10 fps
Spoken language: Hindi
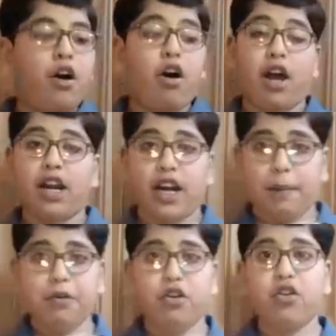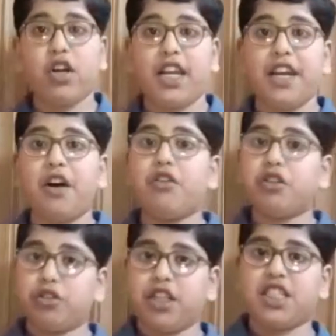और अगर आप लोगों को लेना हो
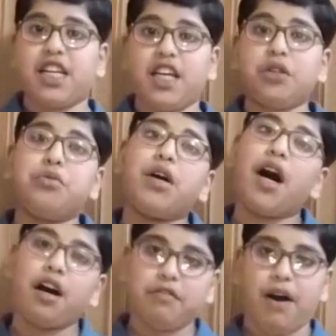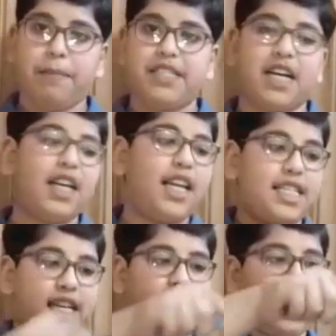तो नीचे लिंक दूंगा वहाँ पर जाके ले
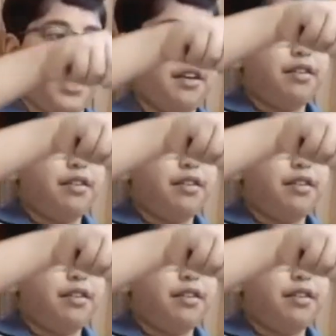सकते हैं